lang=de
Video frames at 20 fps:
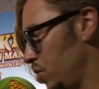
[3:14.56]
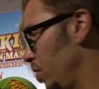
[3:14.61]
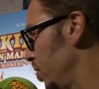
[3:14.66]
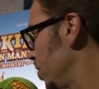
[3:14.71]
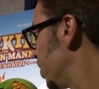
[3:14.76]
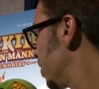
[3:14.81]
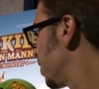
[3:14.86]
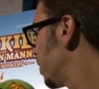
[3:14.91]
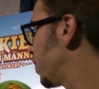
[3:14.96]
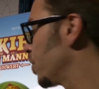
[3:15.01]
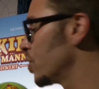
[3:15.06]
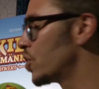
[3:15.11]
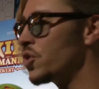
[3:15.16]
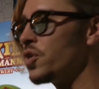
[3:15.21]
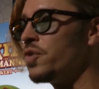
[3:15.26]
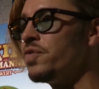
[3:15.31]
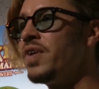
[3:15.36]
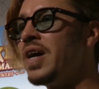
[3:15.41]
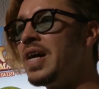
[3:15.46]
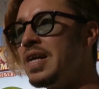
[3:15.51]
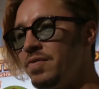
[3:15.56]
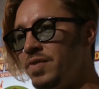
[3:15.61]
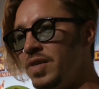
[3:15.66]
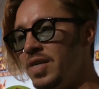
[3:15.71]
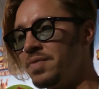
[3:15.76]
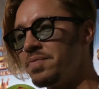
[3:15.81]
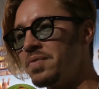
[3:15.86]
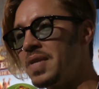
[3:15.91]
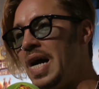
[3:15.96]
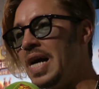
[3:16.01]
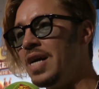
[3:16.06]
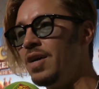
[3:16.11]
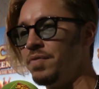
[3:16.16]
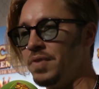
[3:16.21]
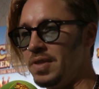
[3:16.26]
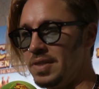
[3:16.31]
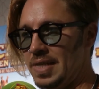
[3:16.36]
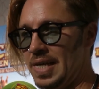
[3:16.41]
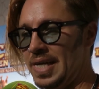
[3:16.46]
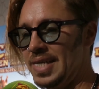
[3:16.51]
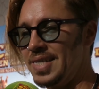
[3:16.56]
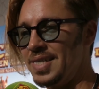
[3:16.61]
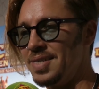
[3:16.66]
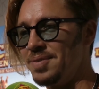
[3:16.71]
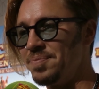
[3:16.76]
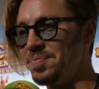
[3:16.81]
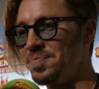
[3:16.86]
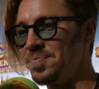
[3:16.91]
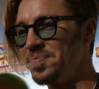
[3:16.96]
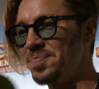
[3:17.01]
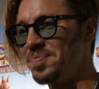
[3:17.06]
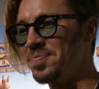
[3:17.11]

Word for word: Entschuldigung, von Survivor, Eye of the Tiger.